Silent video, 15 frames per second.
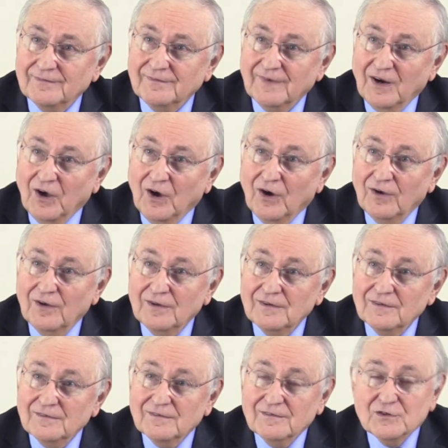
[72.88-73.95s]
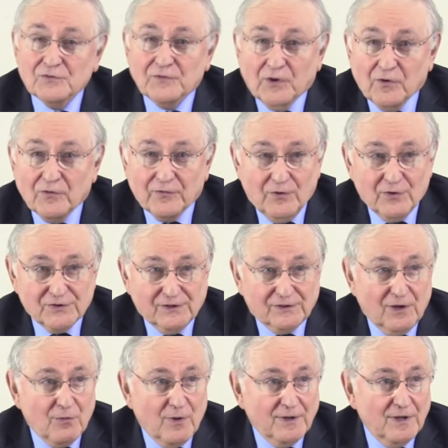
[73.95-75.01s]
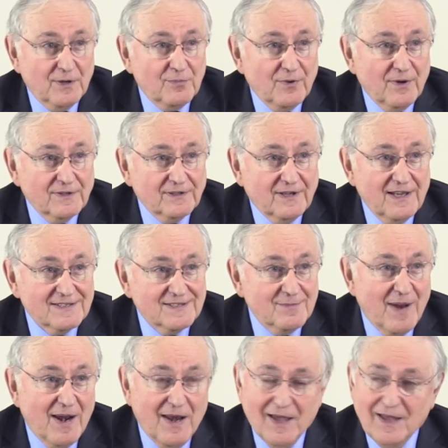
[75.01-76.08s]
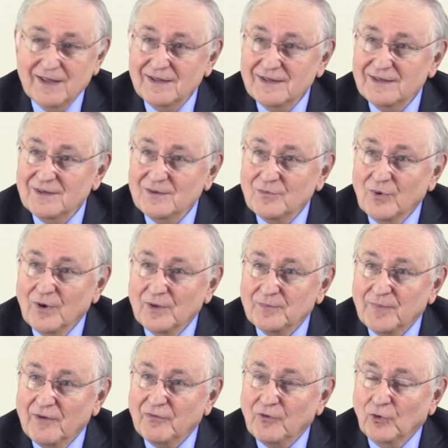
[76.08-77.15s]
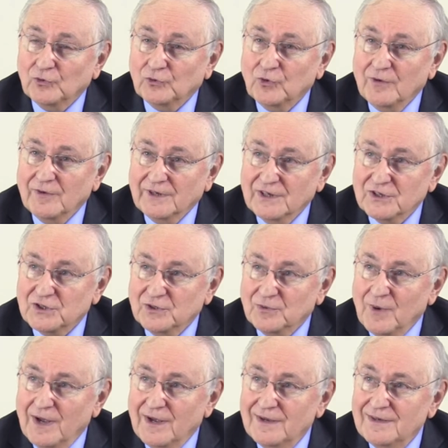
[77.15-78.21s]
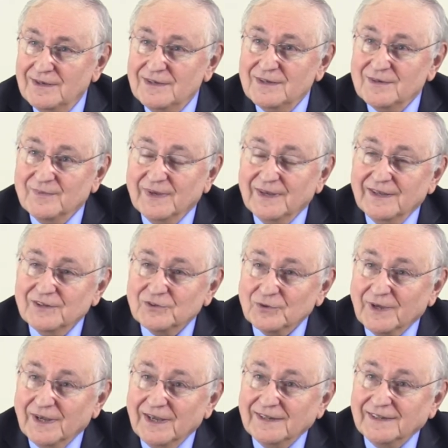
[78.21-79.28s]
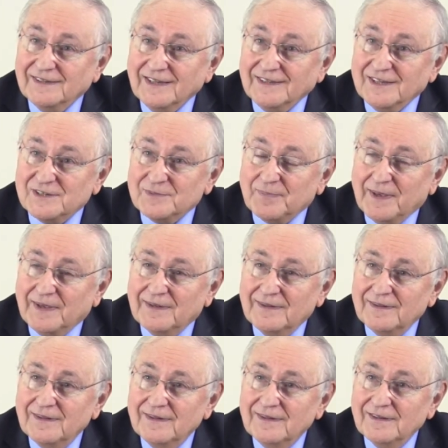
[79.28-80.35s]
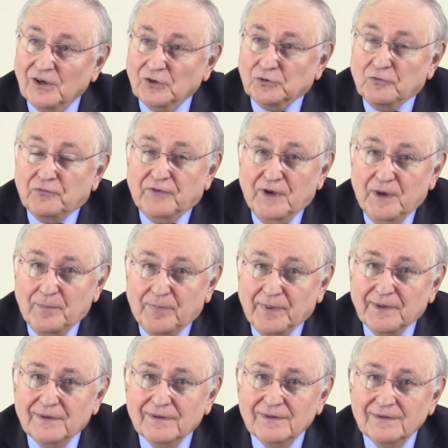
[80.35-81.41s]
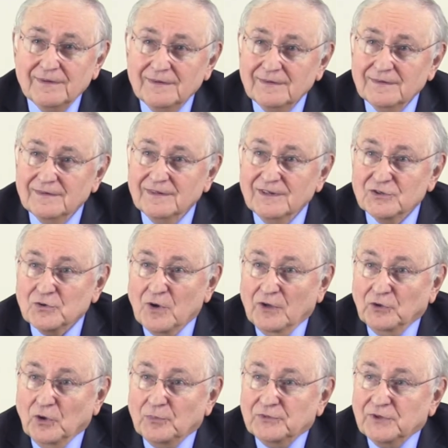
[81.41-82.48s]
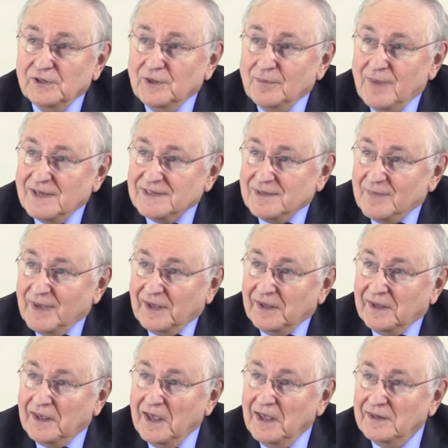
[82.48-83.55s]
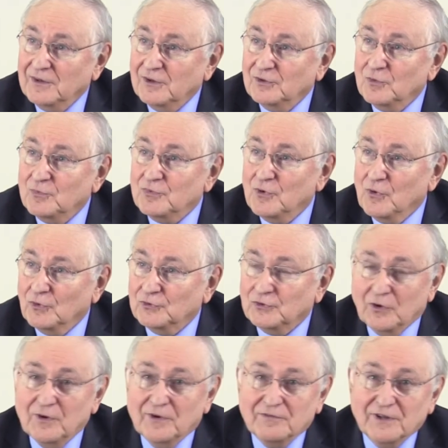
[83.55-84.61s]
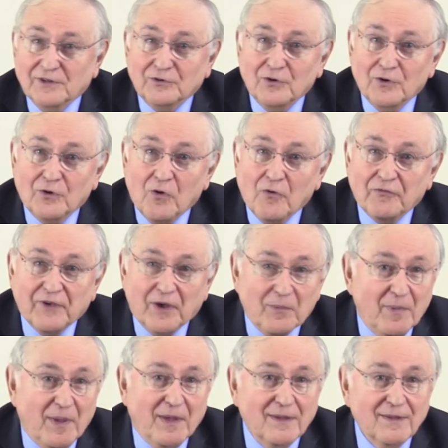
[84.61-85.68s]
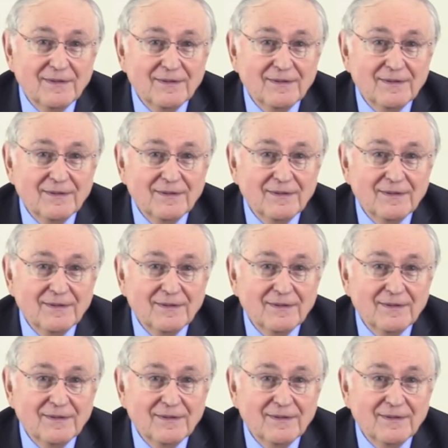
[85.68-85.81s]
Alors, je fais confiance aux Taïwanais pour être assez malin, pour être pas frontaux avec les Chinois, mais ils ont créé un état d'esprit. Quant aux Philippins, ils ont adopté des bases américaines depuis longtemps et viennent de le confirmer.